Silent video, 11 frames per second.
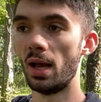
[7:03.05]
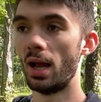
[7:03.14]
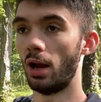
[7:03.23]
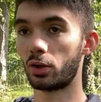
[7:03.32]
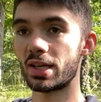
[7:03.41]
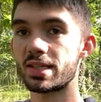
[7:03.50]

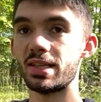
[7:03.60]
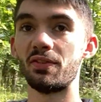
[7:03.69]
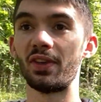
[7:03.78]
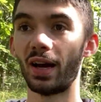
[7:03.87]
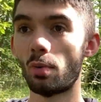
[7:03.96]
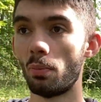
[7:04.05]
Alors, qu'est-ce qui est
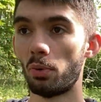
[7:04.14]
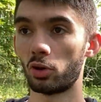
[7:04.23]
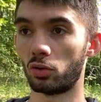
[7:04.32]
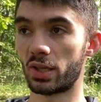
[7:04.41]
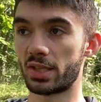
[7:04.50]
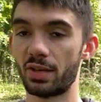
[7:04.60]
vraiment important
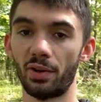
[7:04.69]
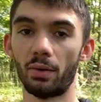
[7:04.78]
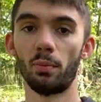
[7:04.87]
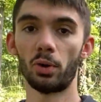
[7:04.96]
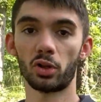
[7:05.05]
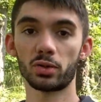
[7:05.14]
Qu'est-ce qui est vraiment
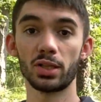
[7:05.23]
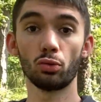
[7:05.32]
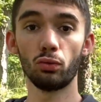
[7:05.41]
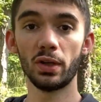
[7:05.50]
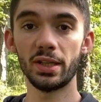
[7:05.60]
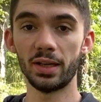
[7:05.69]
important C'est
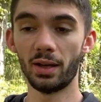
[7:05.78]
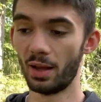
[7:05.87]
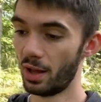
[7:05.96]
trouver l'idée,